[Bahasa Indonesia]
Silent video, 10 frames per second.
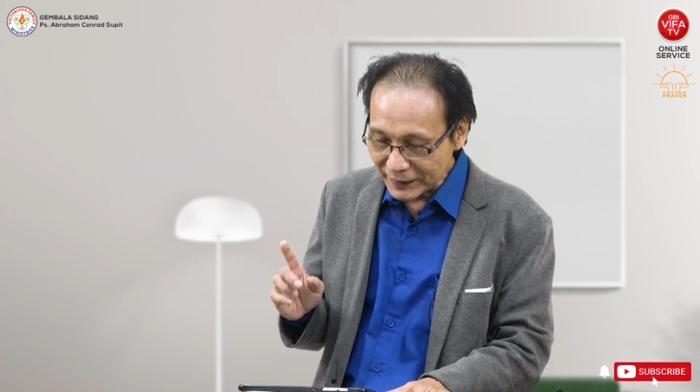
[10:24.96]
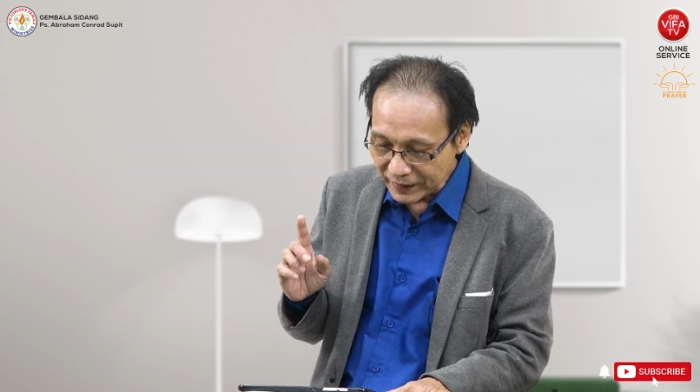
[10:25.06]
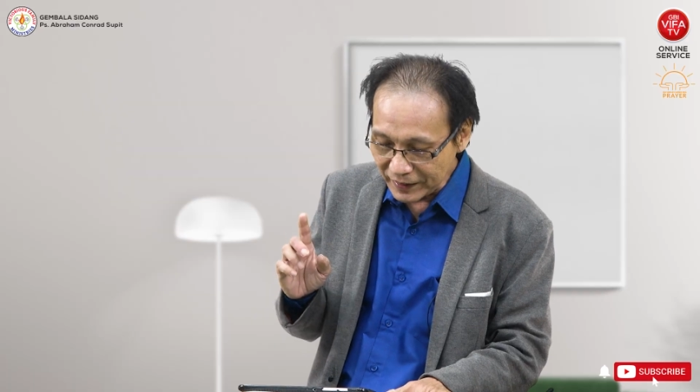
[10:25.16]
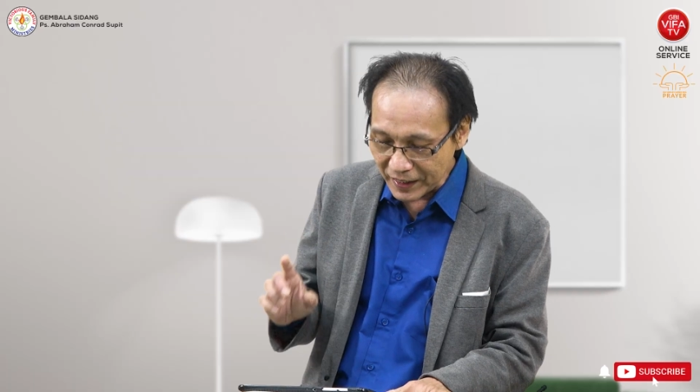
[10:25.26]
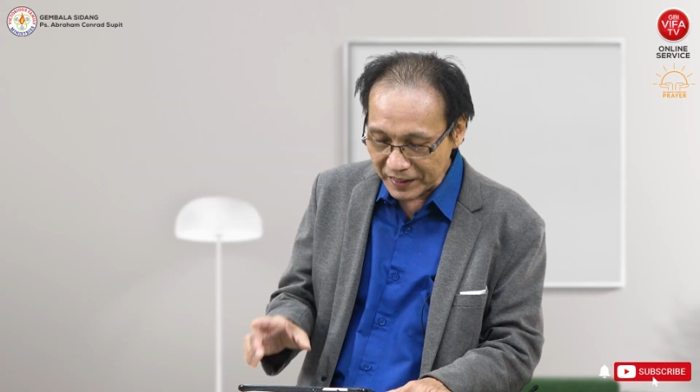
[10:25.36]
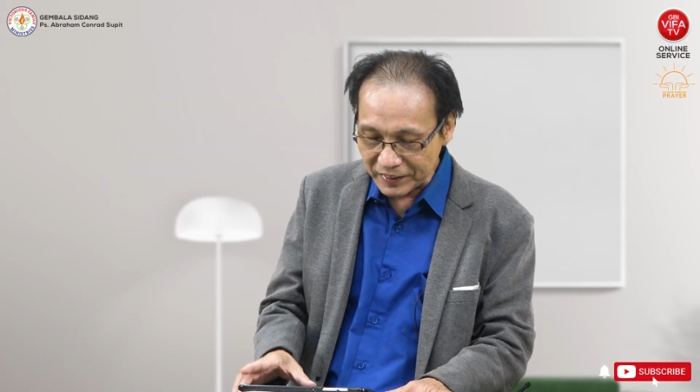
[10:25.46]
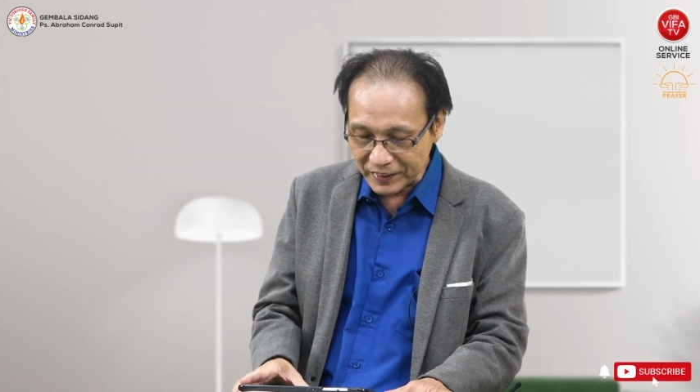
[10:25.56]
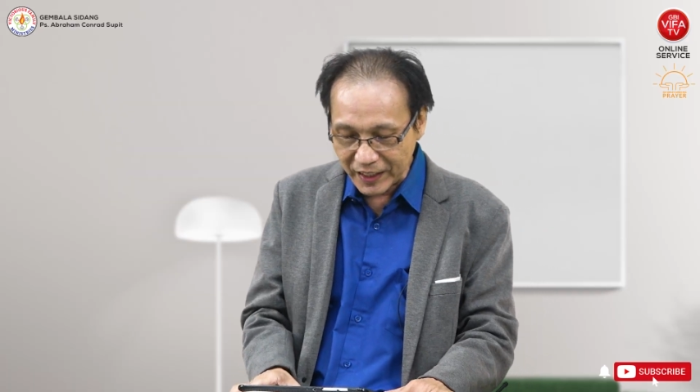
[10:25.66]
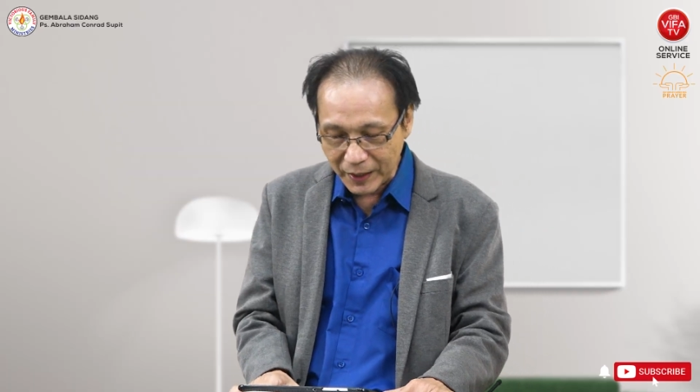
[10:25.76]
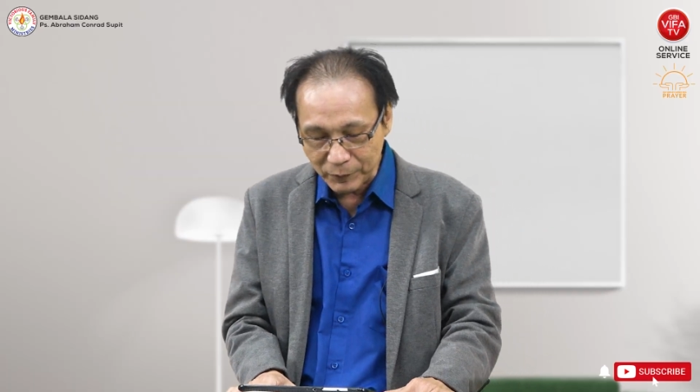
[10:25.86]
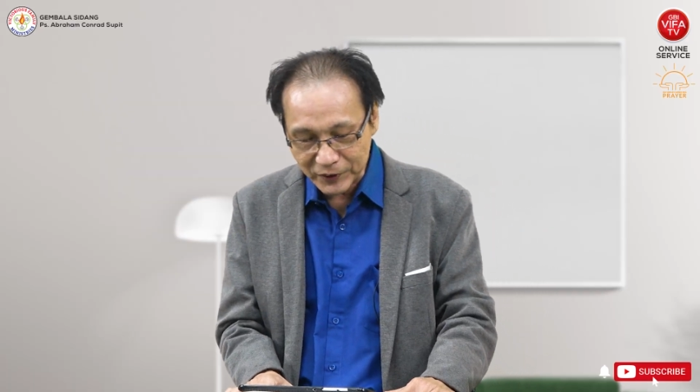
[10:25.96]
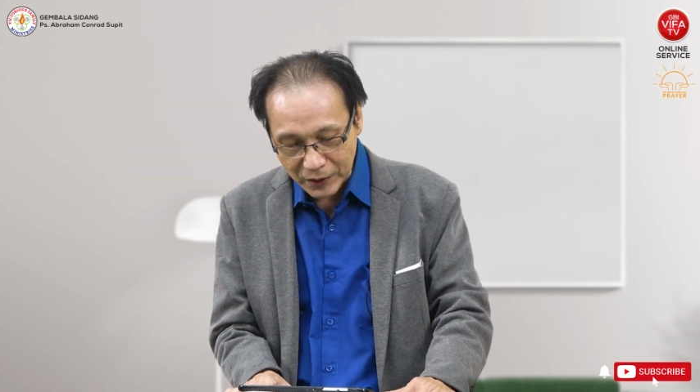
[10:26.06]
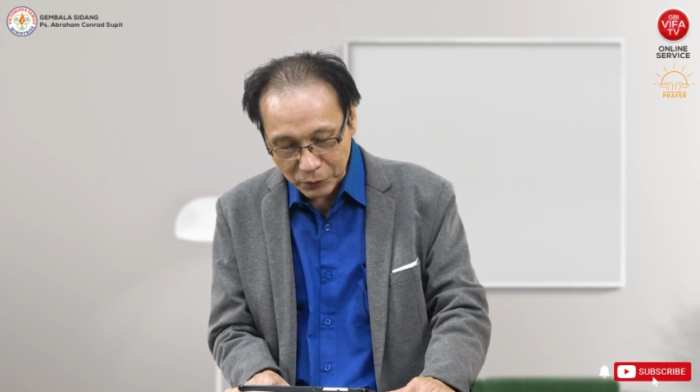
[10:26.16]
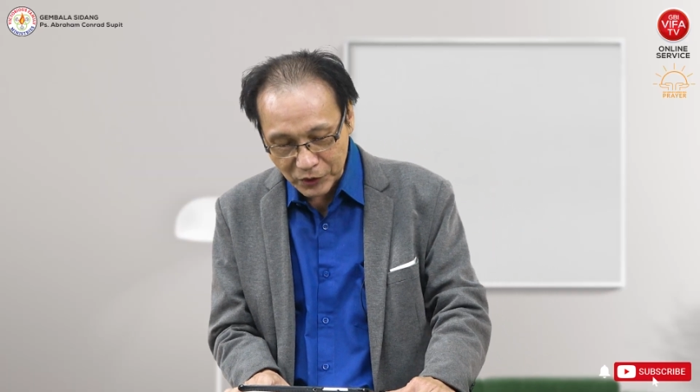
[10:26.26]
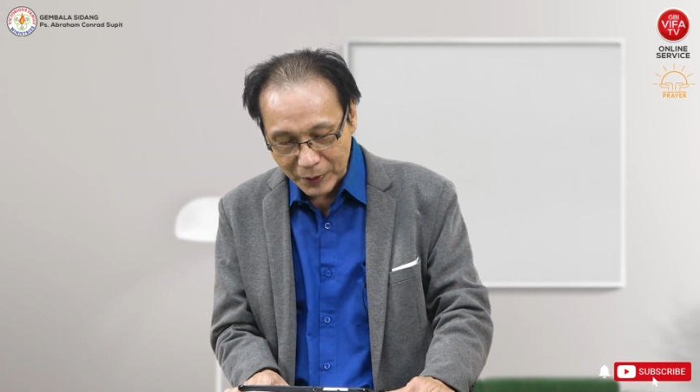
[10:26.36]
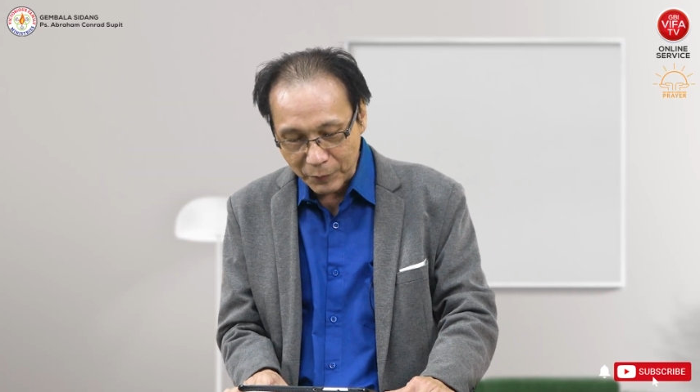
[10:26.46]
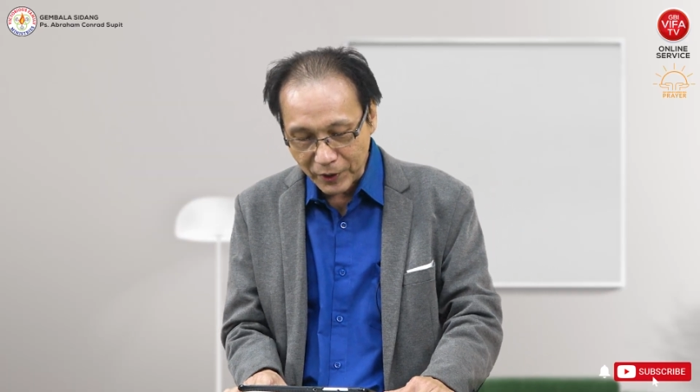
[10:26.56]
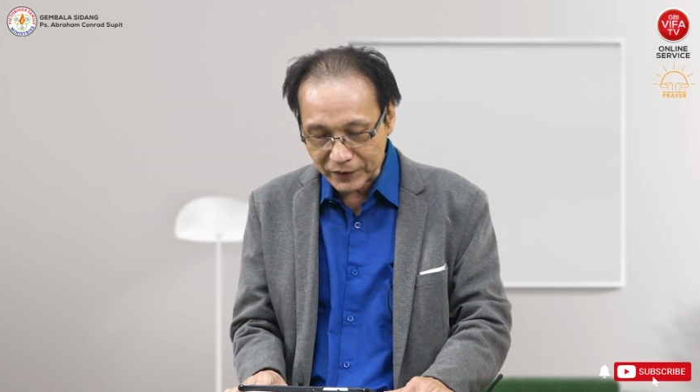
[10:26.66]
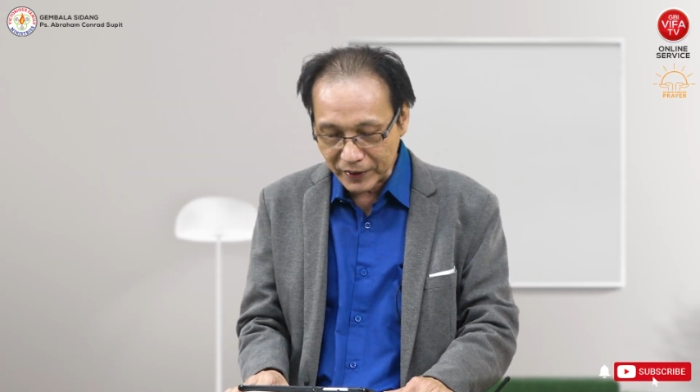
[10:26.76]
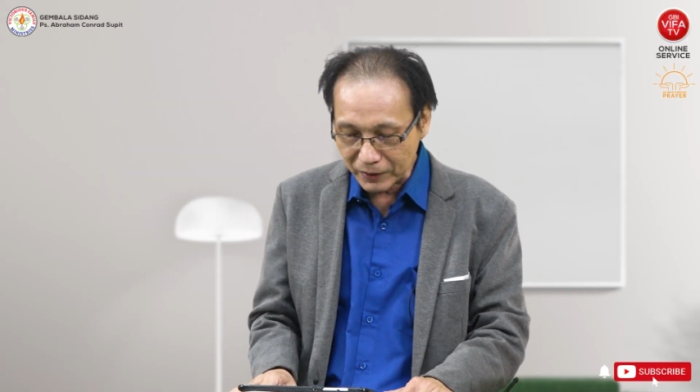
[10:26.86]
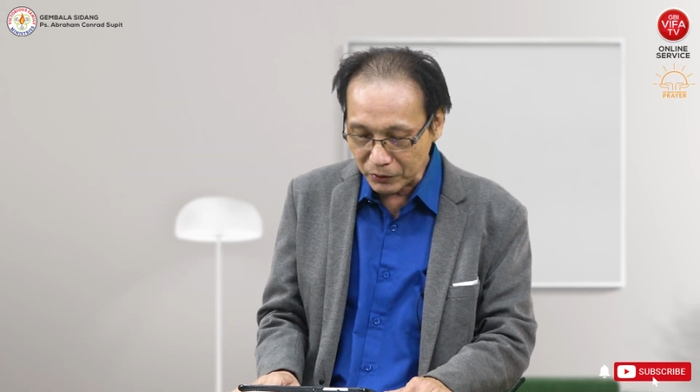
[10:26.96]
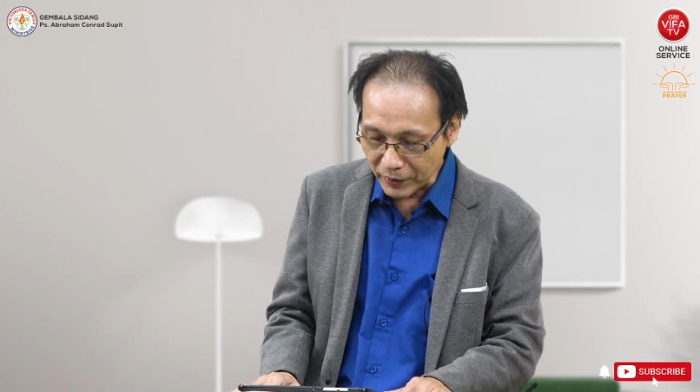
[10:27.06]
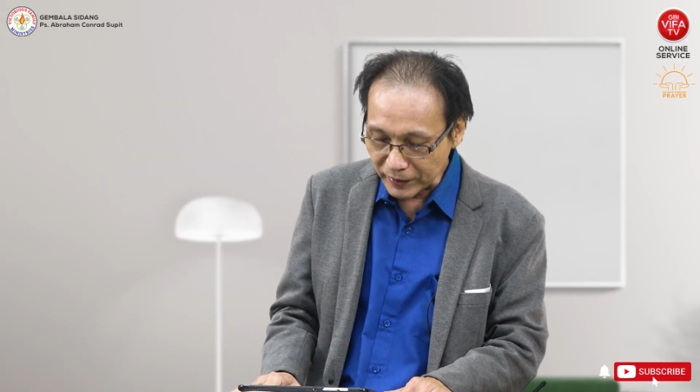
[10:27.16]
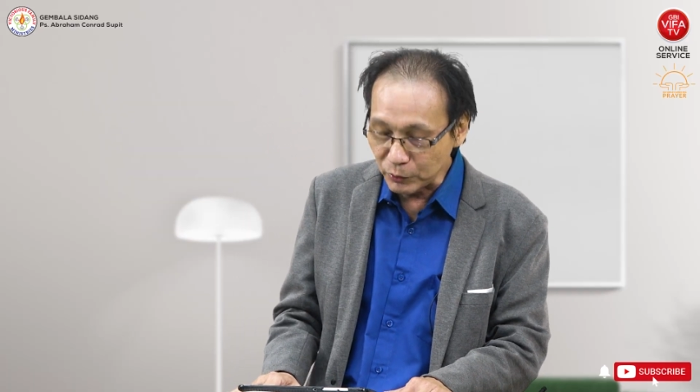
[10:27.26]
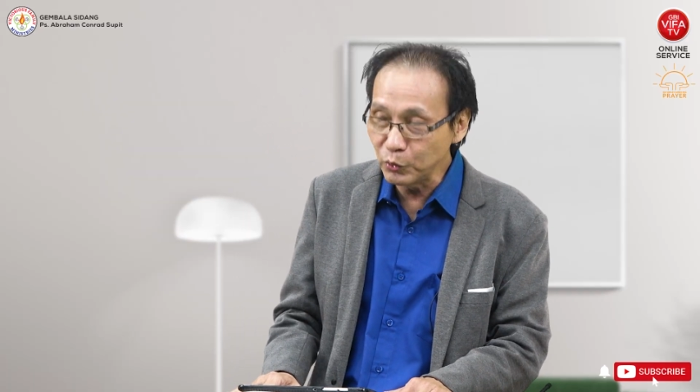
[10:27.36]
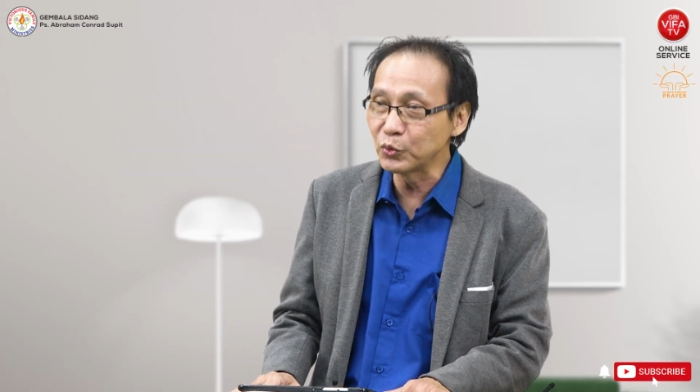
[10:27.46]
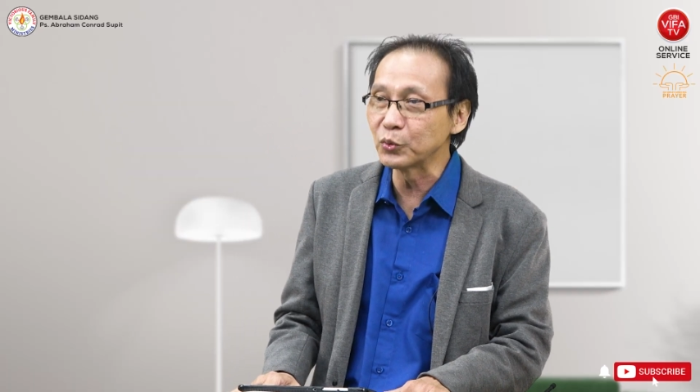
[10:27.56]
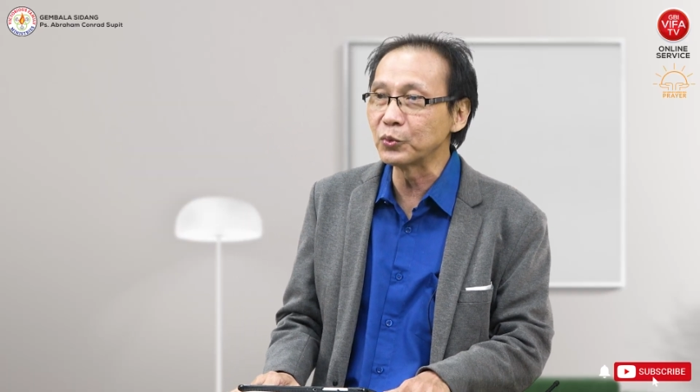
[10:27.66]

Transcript: baca di Alkitab 1 Samuel 1 ayat 7